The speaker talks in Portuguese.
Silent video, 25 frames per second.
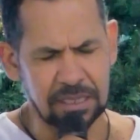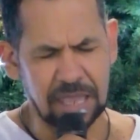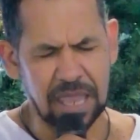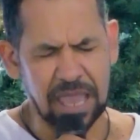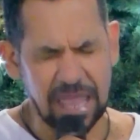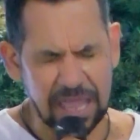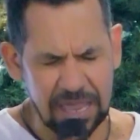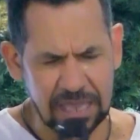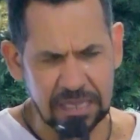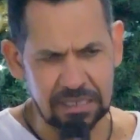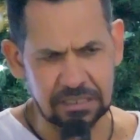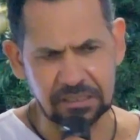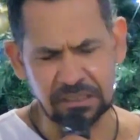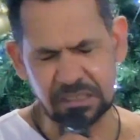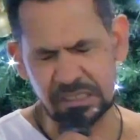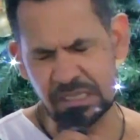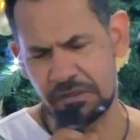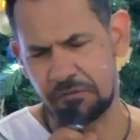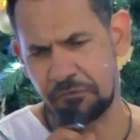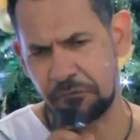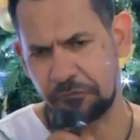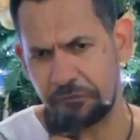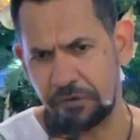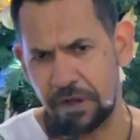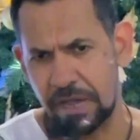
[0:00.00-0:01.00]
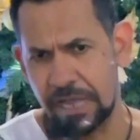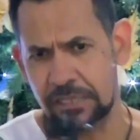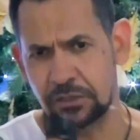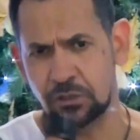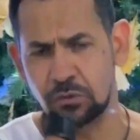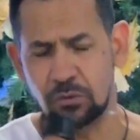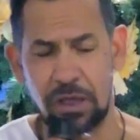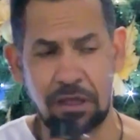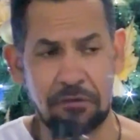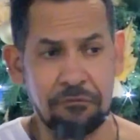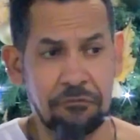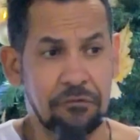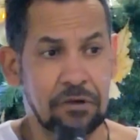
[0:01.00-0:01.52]
é de fato
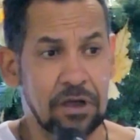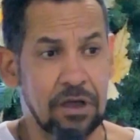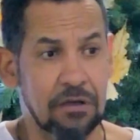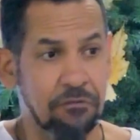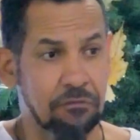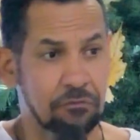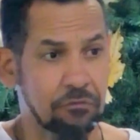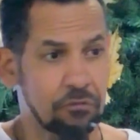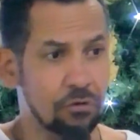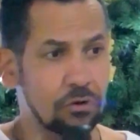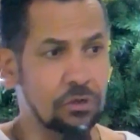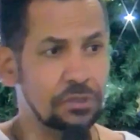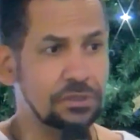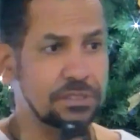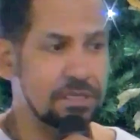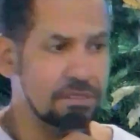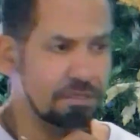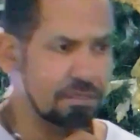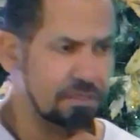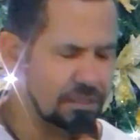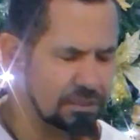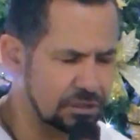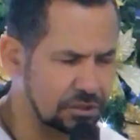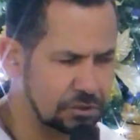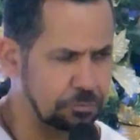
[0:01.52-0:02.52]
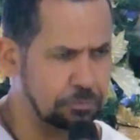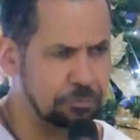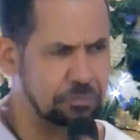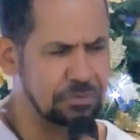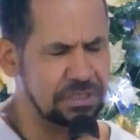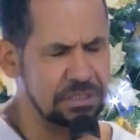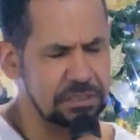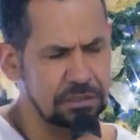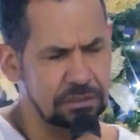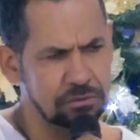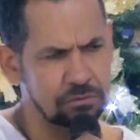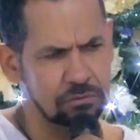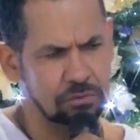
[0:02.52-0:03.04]
a favor desse
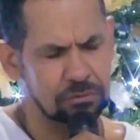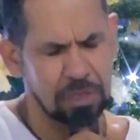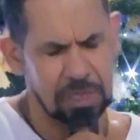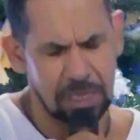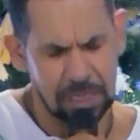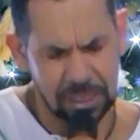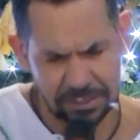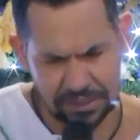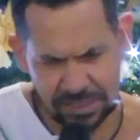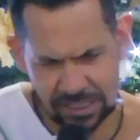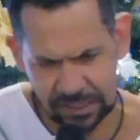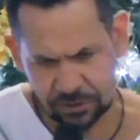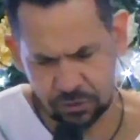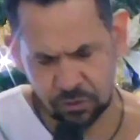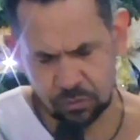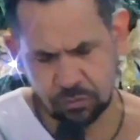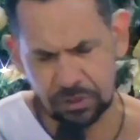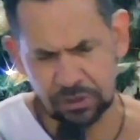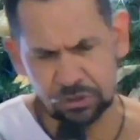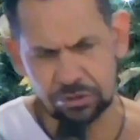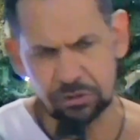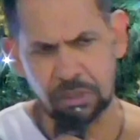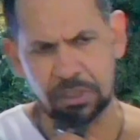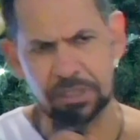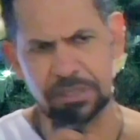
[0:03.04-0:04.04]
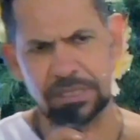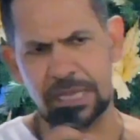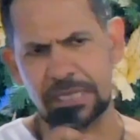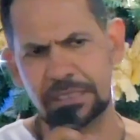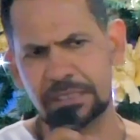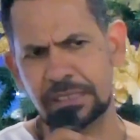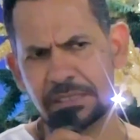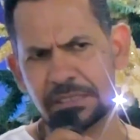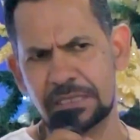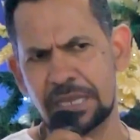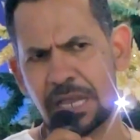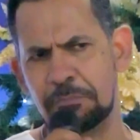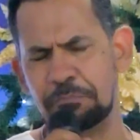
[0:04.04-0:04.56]
espírito na sua
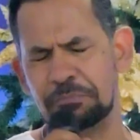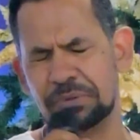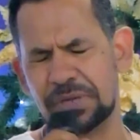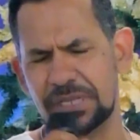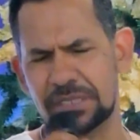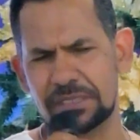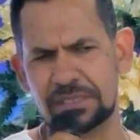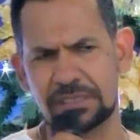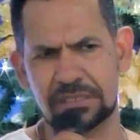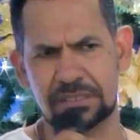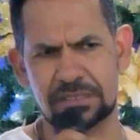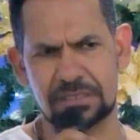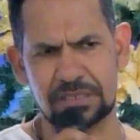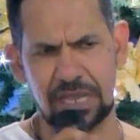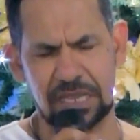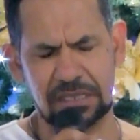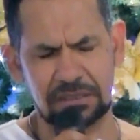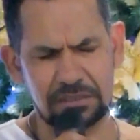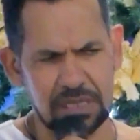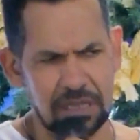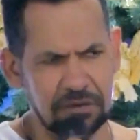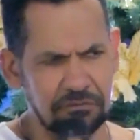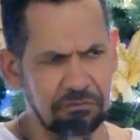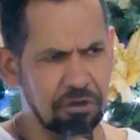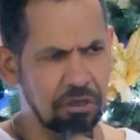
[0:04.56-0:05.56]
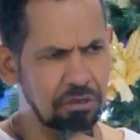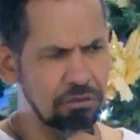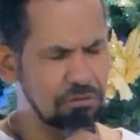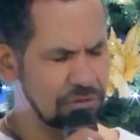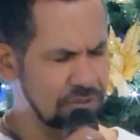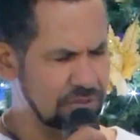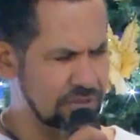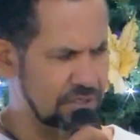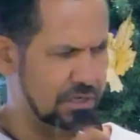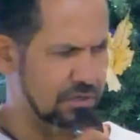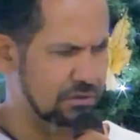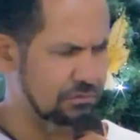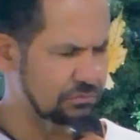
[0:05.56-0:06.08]
jornada de aprendizado e
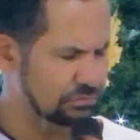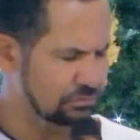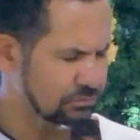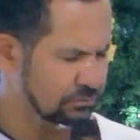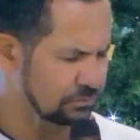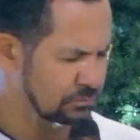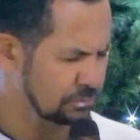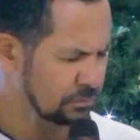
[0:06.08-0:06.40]
evolução.